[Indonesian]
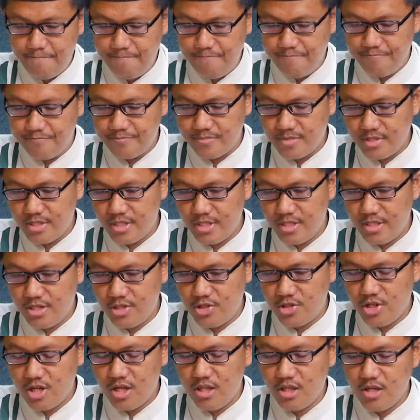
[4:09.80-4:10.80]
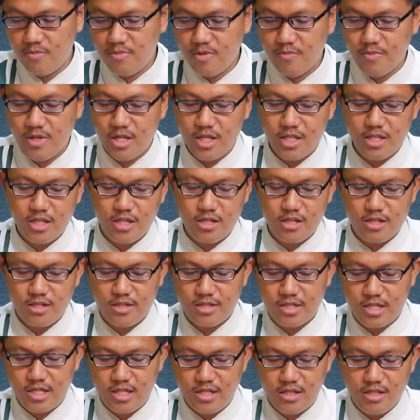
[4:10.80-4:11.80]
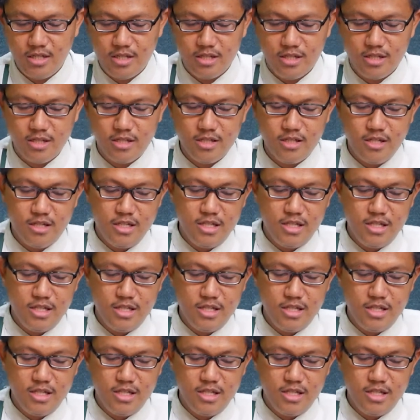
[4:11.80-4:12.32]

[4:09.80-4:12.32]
eh, insya pembahasan kali ini